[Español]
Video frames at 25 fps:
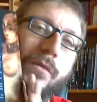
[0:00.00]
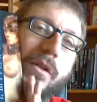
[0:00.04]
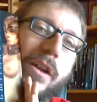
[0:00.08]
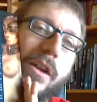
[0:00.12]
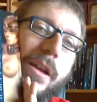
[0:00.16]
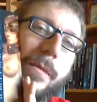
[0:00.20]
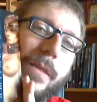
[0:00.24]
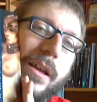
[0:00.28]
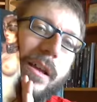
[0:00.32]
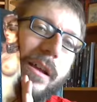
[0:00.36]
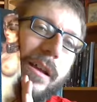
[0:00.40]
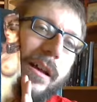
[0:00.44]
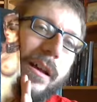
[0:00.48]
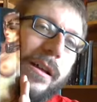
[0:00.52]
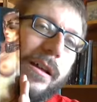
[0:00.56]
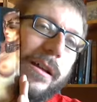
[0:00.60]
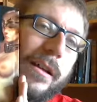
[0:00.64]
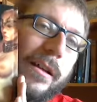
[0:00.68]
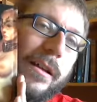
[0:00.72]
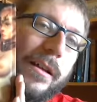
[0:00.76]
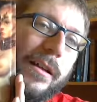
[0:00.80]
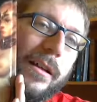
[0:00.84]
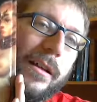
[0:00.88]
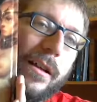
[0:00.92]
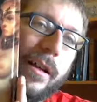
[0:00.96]
polémica.
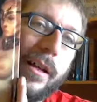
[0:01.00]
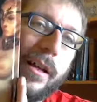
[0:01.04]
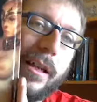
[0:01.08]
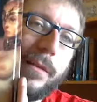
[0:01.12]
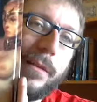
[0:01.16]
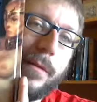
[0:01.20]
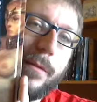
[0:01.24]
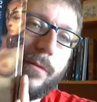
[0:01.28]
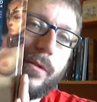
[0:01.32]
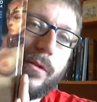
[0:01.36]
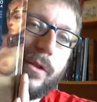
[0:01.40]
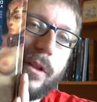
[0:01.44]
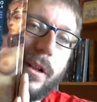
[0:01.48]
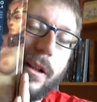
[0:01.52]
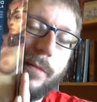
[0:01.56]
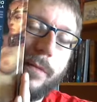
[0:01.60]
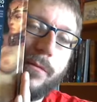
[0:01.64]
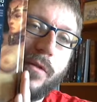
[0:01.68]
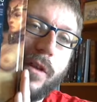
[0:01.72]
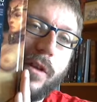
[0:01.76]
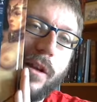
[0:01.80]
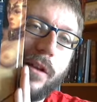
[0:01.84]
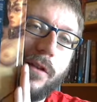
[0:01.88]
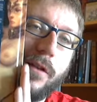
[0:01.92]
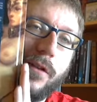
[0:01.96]
Aquí vemos a la
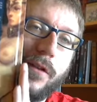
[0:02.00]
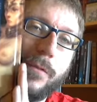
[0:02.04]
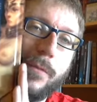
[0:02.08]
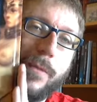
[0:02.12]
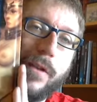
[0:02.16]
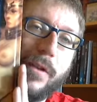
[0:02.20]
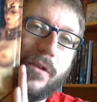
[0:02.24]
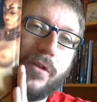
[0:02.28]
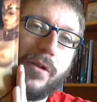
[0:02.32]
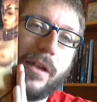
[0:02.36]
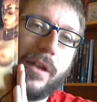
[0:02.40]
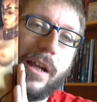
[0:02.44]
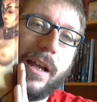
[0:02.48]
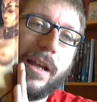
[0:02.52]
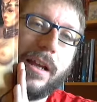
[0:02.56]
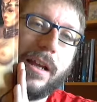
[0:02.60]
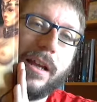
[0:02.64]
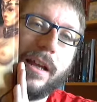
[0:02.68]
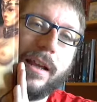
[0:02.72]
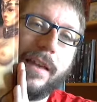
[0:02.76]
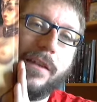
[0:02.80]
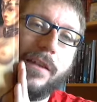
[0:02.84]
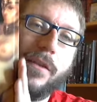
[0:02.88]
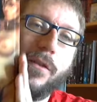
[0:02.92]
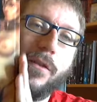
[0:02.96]
mujer con los pechos al
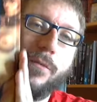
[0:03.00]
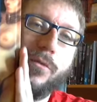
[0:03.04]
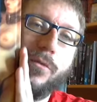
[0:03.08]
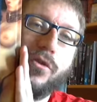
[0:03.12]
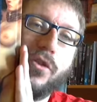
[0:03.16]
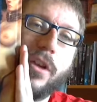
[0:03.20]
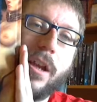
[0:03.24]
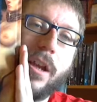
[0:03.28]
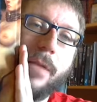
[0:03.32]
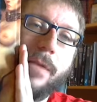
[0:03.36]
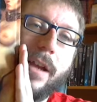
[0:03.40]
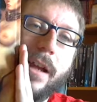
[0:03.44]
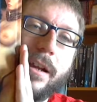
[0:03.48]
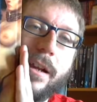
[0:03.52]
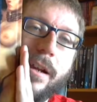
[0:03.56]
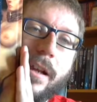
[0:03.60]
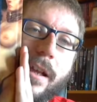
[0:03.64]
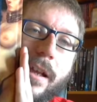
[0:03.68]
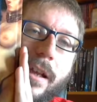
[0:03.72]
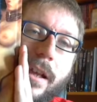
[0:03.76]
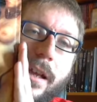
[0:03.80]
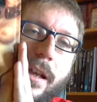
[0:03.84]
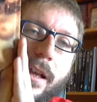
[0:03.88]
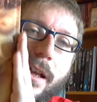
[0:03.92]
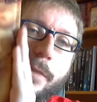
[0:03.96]
aire, que ha dado mucho que hablar.
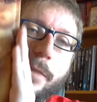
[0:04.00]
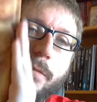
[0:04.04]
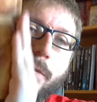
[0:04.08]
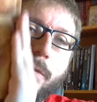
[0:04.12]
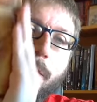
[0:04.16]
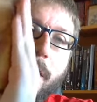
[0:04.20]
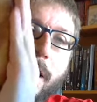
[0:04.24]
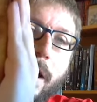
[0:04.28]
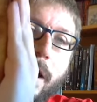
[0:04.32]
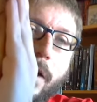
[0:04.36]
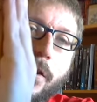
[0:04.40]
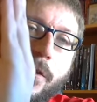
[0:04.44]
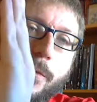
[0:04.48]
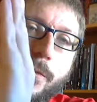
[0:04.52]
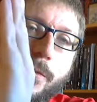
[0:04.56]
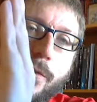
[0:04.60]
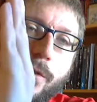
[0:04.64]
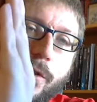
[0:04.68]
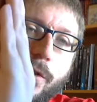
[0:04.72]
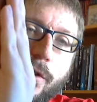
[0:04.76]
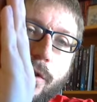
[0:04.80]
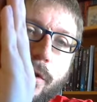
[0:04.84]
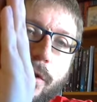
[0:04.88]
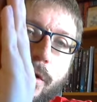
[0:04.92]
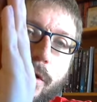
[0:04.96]
Y publicado
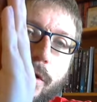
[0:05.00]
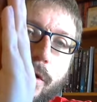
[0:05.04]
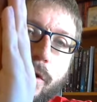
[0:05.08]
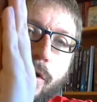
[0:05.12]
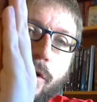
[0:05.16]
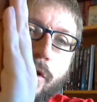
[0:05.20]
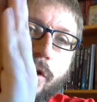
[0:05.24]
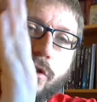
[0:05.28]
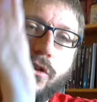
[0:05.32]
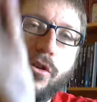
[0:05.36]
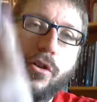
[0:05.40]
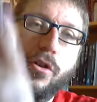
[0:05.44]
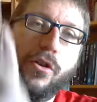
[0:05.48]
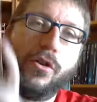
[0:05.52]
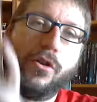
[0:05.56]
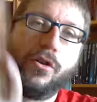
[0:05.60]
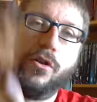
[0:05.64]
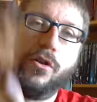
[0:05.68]
por No Solo